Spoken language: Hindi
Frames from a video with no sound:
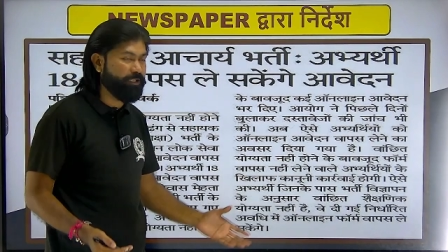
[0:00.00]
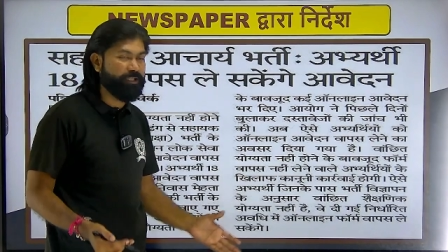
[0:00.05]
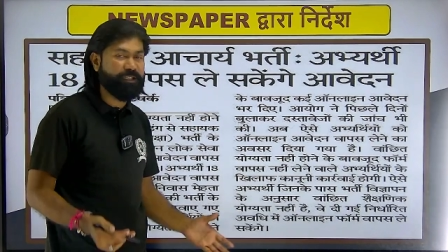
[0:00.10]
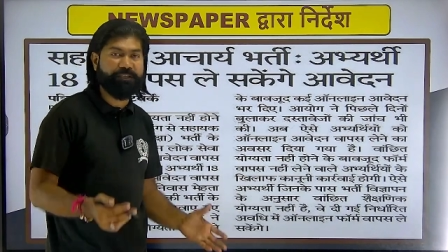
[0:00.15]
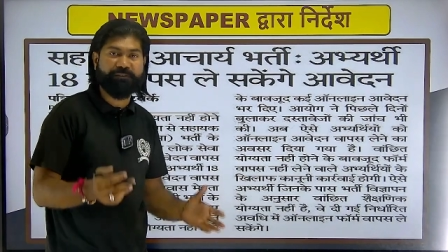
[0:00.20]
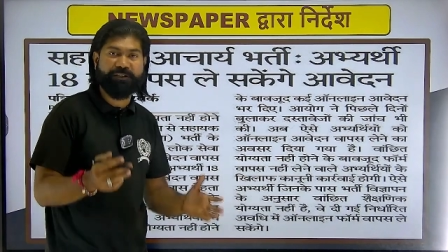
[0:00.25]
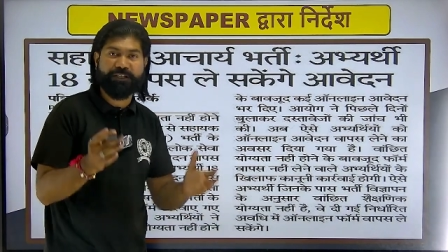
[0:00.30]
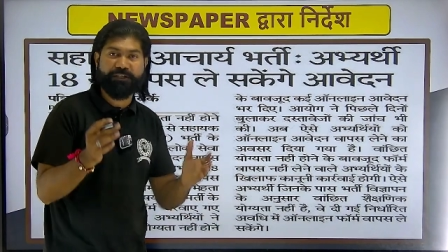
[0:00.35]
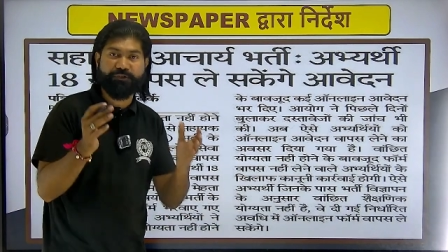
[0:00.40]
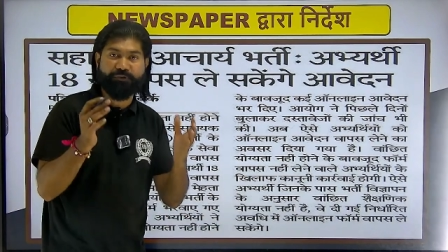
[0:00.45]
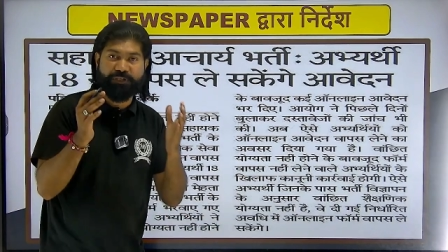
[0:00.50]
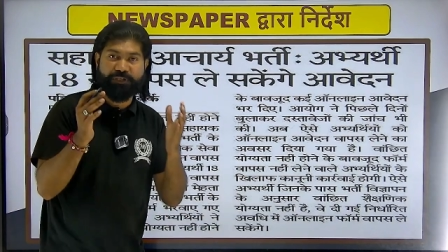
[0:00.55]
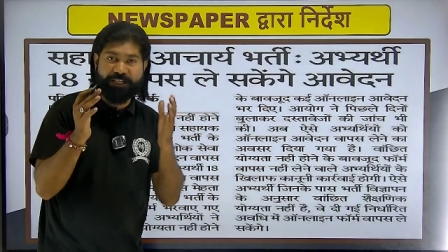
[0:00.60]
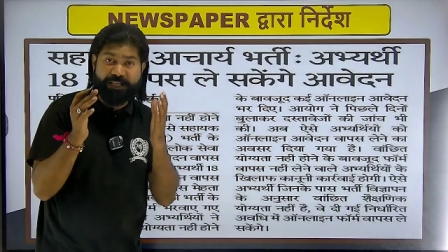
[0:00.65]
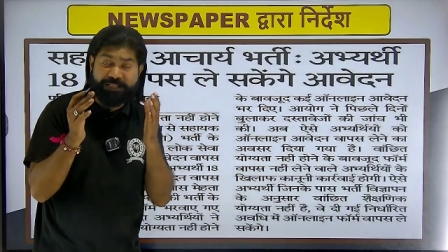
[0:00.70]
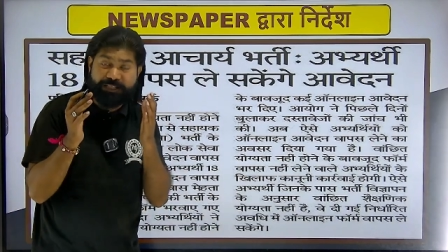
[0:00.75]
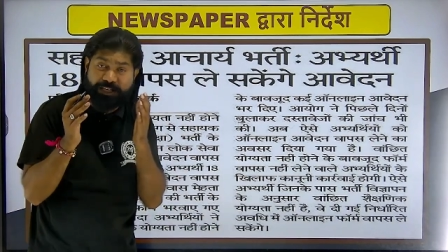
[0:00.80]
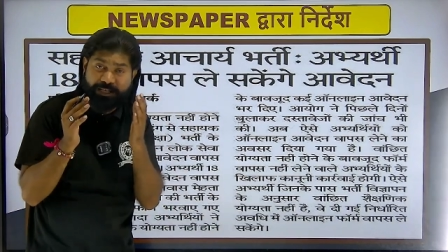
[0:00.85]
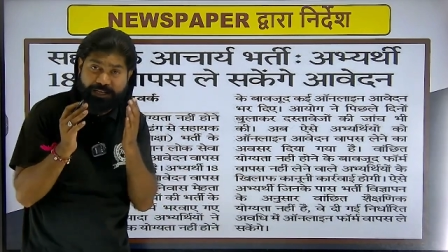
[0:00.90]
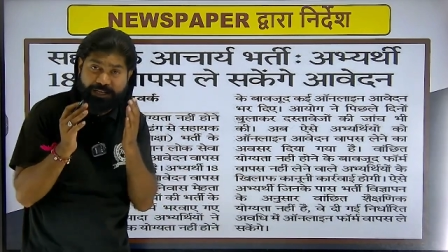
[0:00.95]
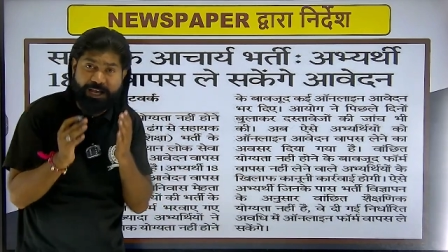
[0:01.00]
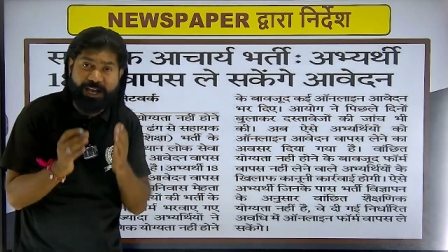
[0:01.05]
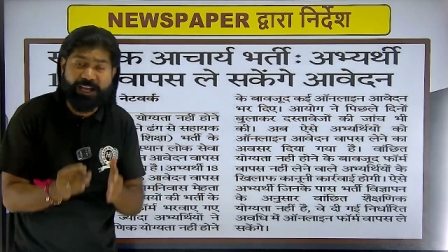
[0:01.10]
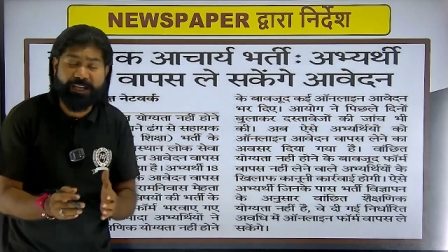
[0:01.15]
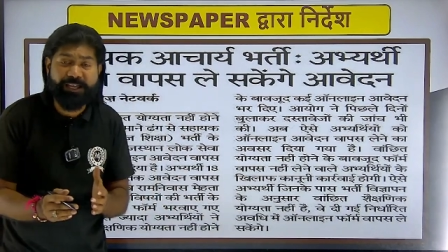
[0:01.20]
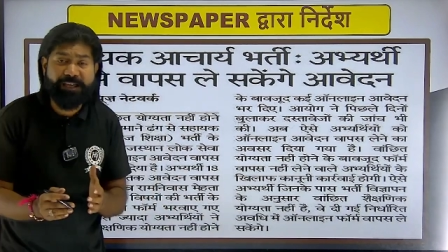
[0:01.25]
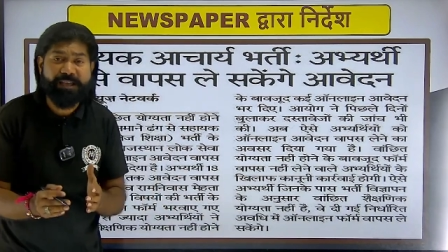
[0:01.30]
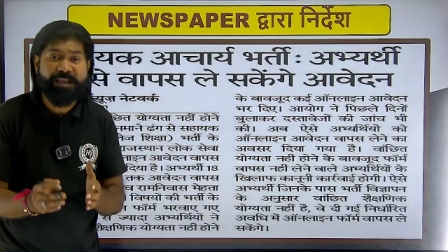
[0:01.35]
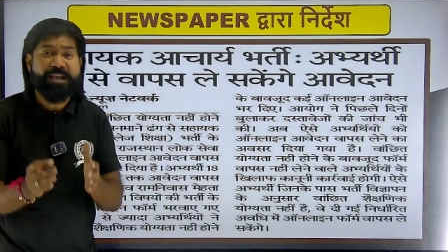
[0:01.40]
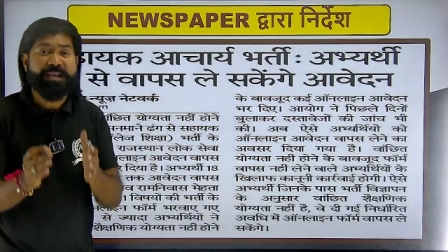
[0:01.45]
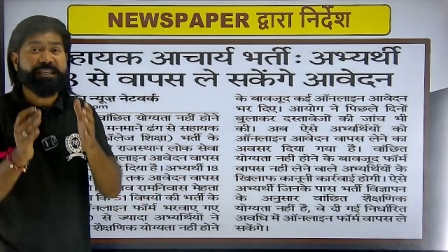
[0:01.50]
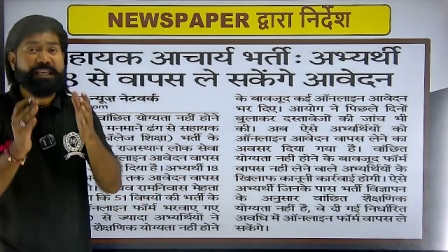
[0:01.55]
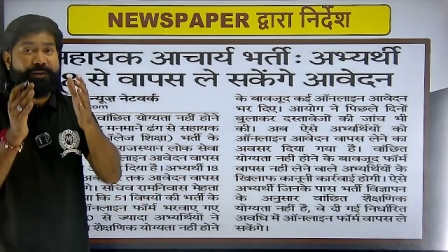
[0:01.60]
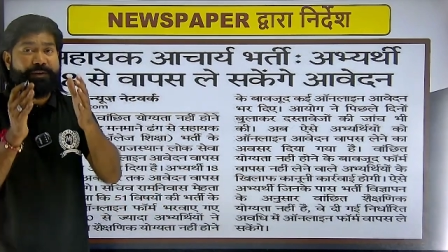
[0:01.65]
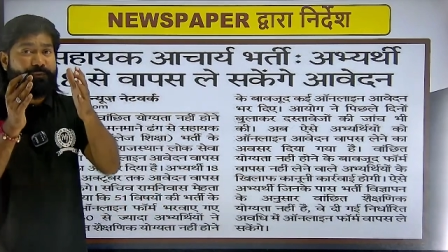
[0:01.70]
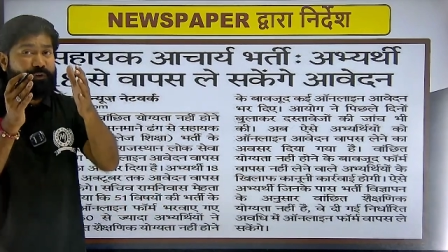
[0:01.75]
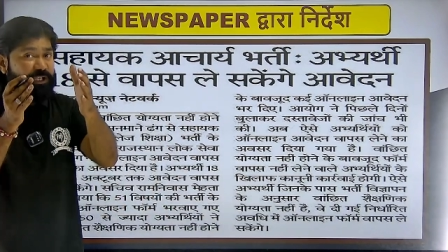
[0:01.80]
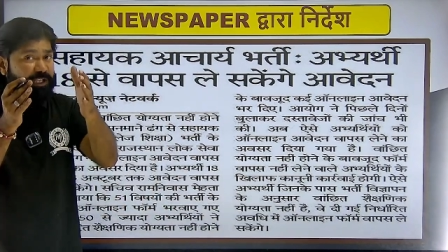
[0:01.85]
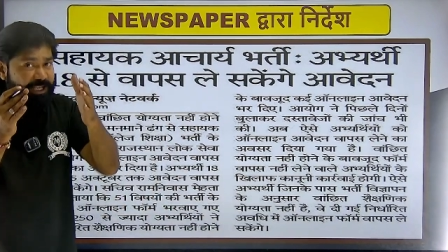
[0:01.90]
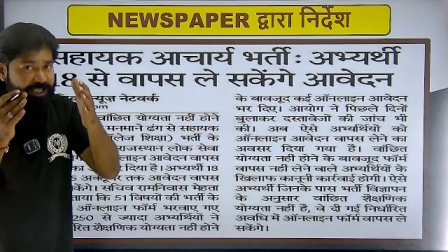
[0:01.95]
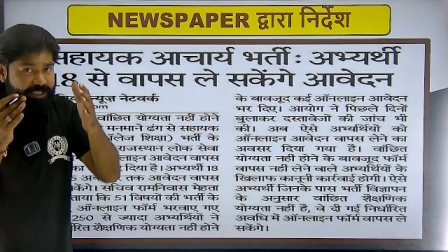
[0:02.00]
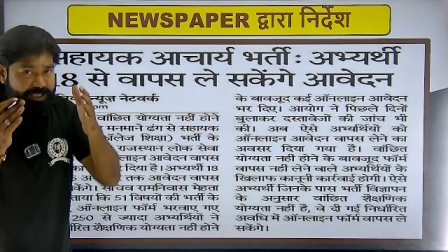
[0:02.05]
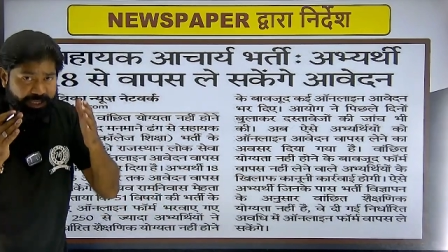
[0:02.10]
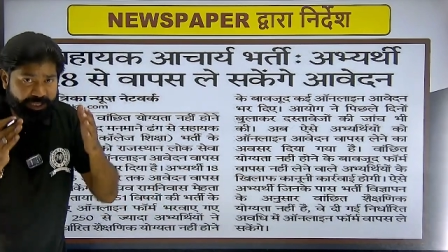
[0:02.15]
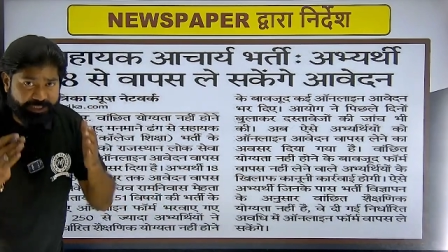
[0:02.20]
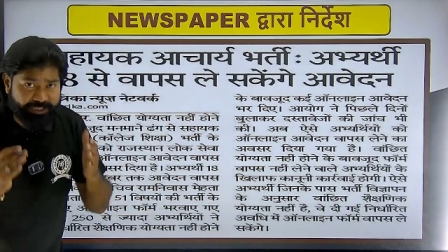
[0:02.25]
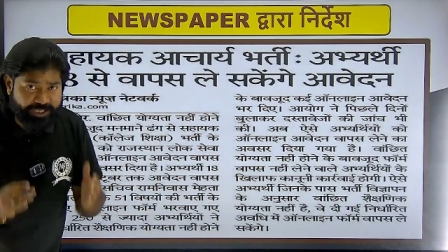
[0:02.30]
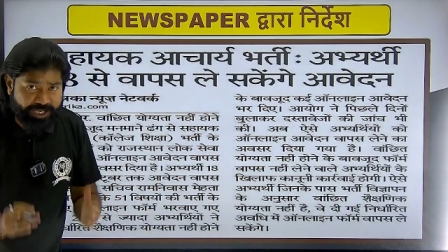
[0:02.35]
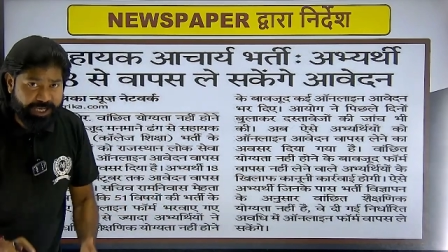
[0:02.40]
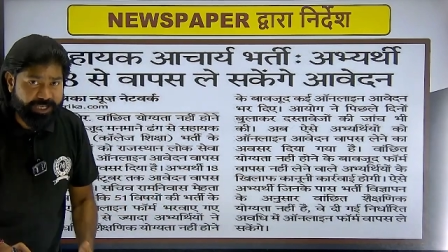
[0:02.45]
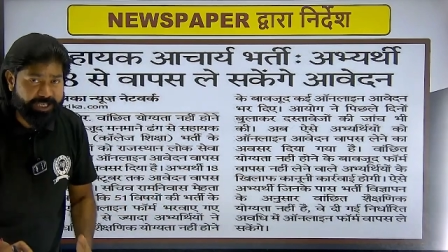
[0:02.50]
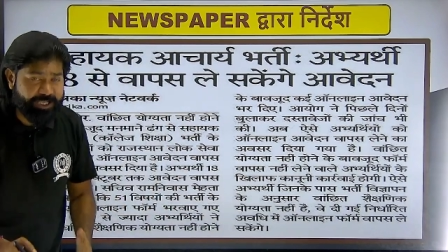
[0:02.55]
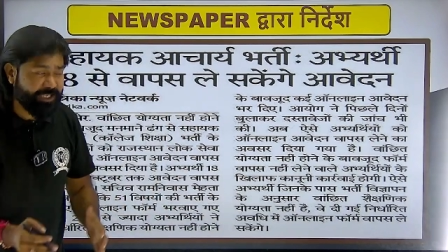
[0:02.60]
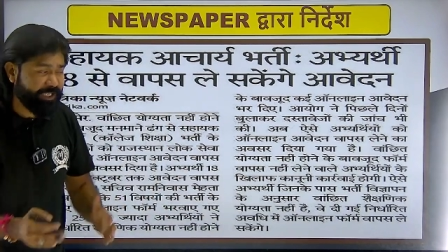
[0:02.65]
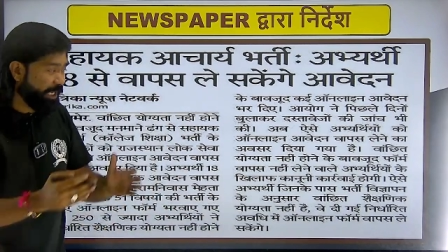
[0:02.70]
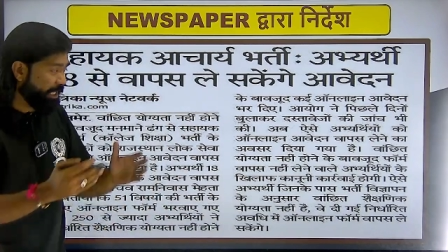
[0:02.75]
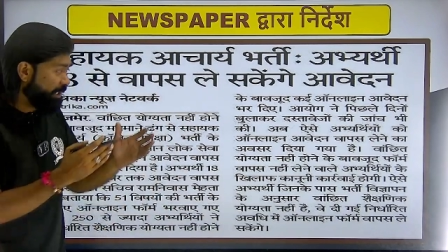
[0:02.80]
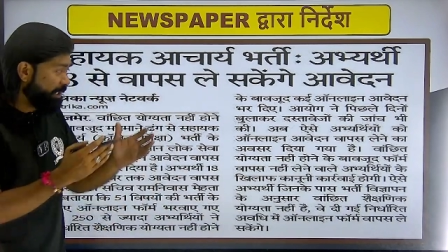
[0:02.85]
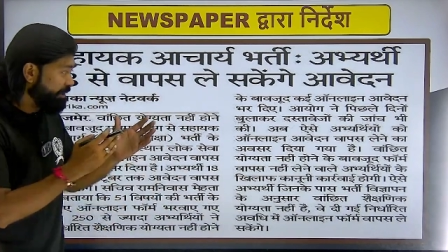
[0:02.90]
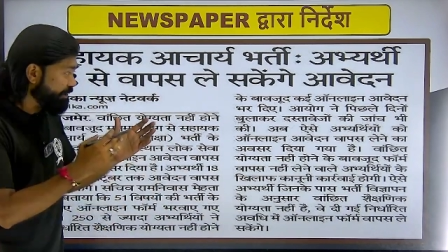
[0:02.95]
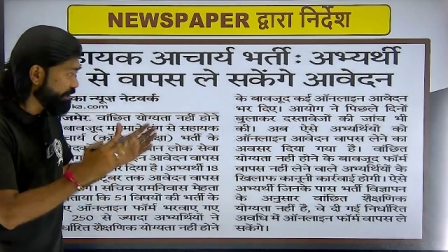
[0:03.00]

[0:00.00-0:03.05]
इनके द्वारा जो लिया जा रहा है क्या वो लिया जाना चाहिए क्या ये